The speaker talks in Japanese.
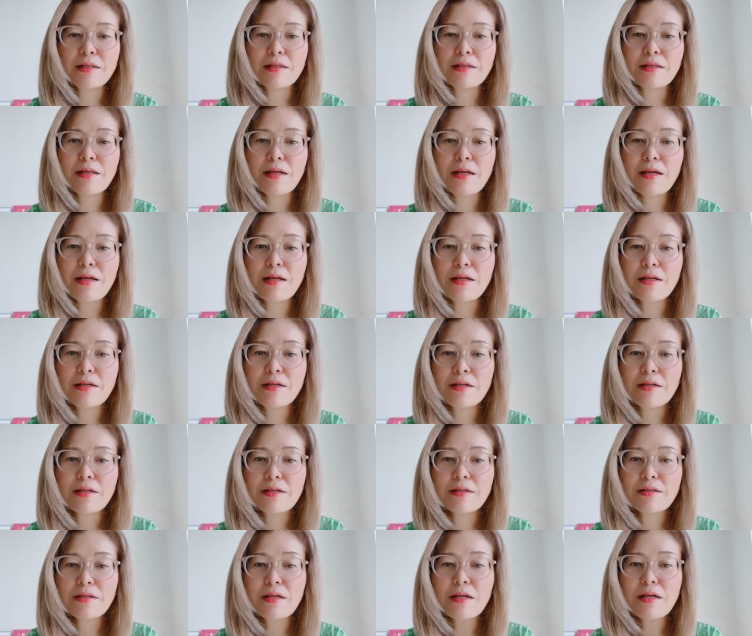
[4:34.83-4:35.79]
で
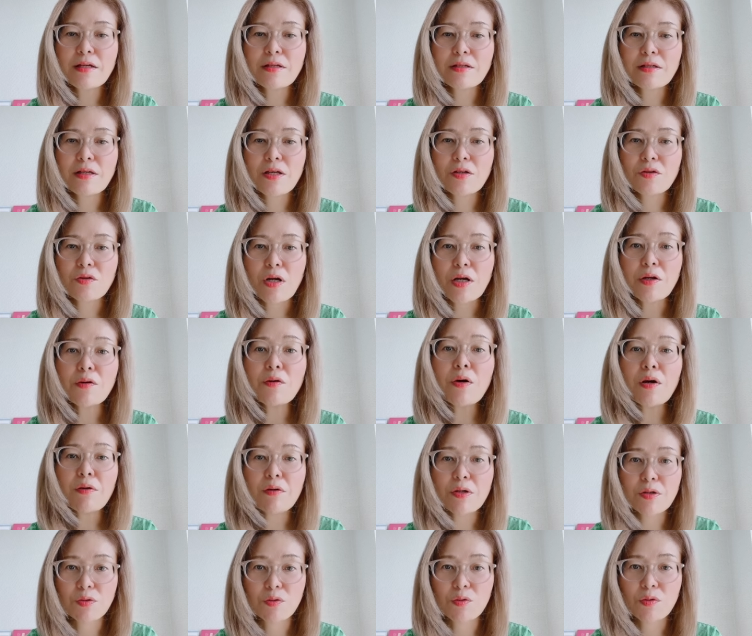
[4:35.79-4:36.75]
じゃあ、えーと、アロハ
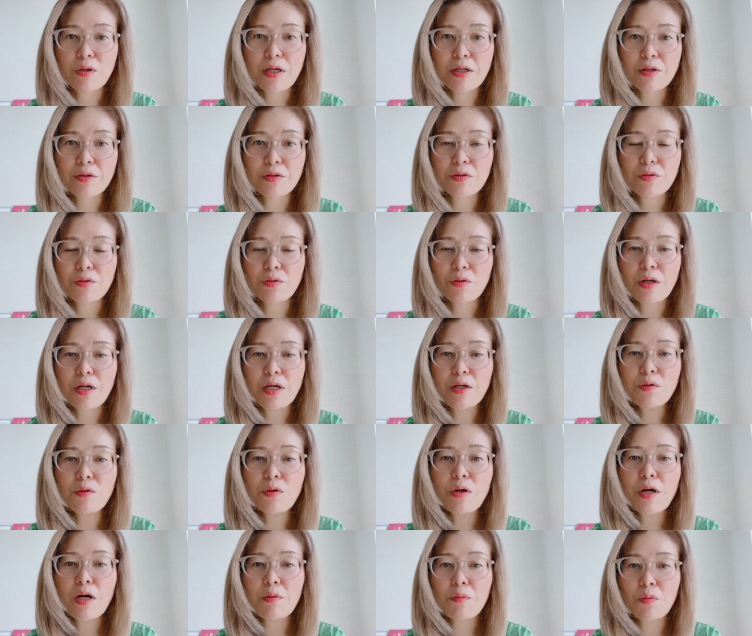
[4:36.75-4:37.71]
はどうかっていうと
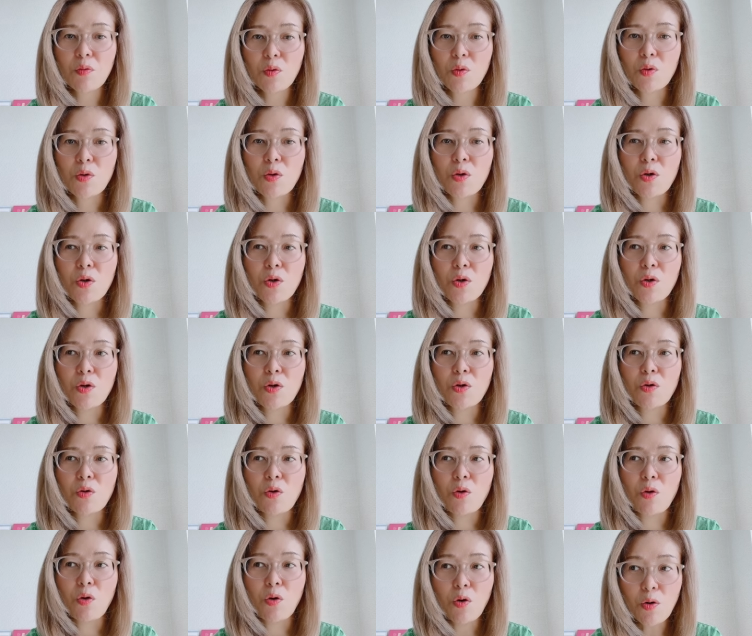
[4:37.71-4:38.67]
アロハも
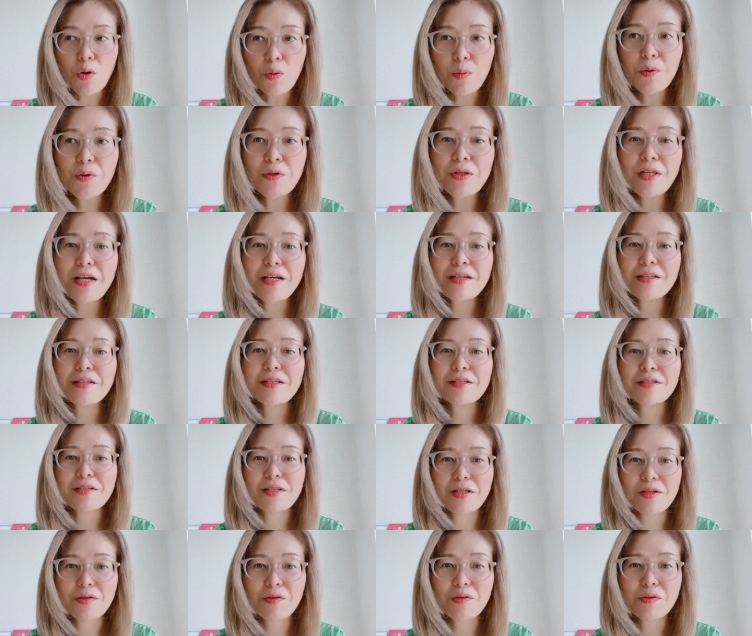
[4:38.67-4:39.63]
ほぼないんで
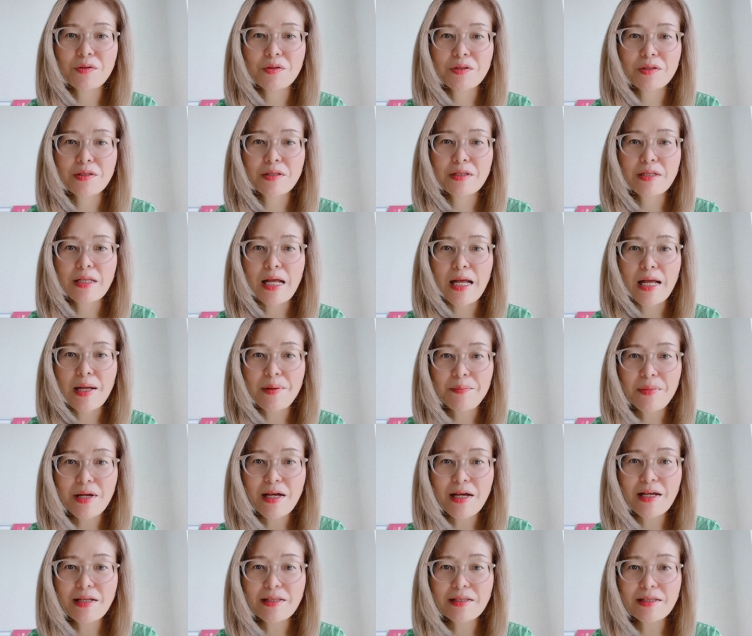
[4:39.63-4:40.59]
すけどた
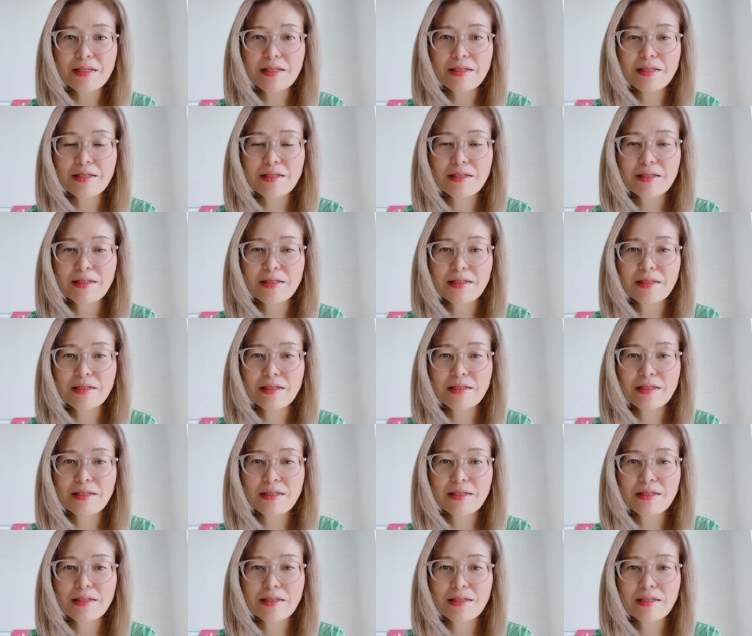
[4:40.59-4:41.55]
まに
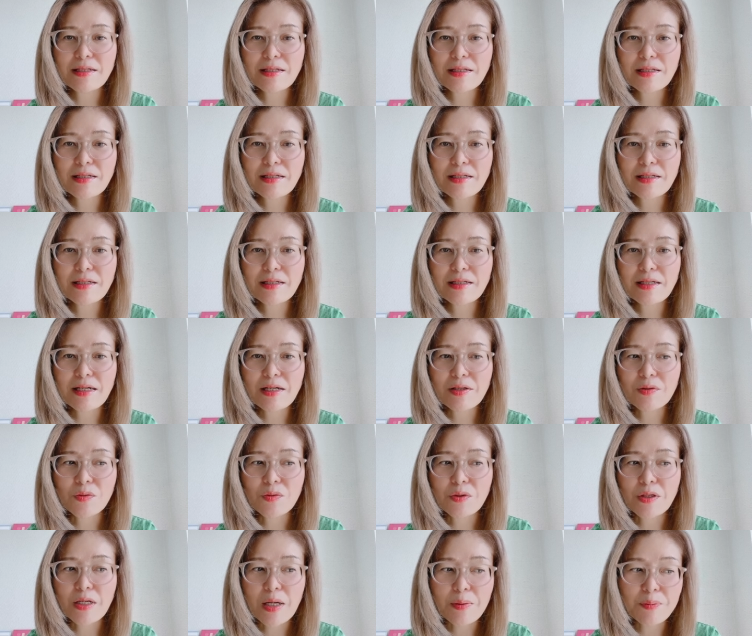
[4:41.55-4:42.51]
あ
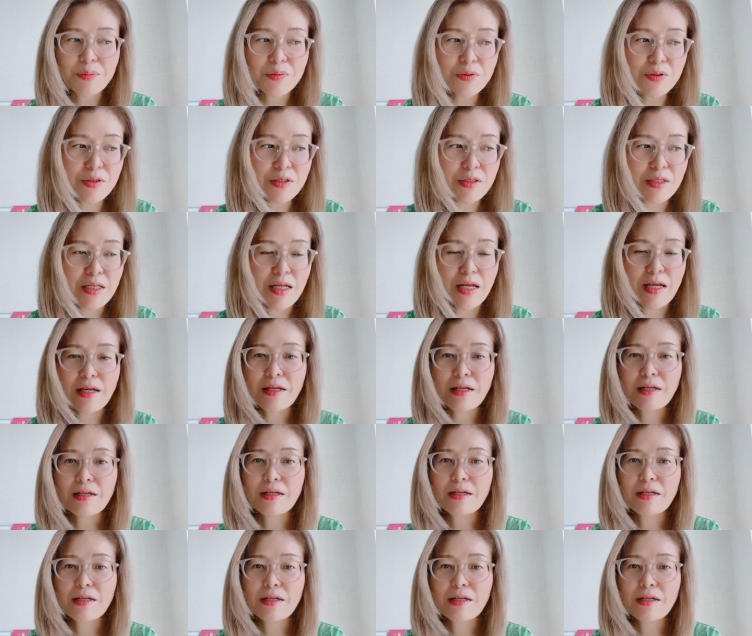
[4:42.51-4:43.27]
のガブって